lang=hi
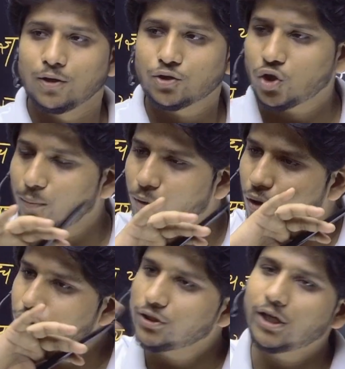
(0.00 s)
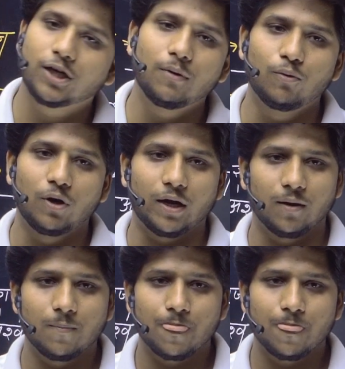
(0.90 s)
सबको उस यज्ञ में बुलाना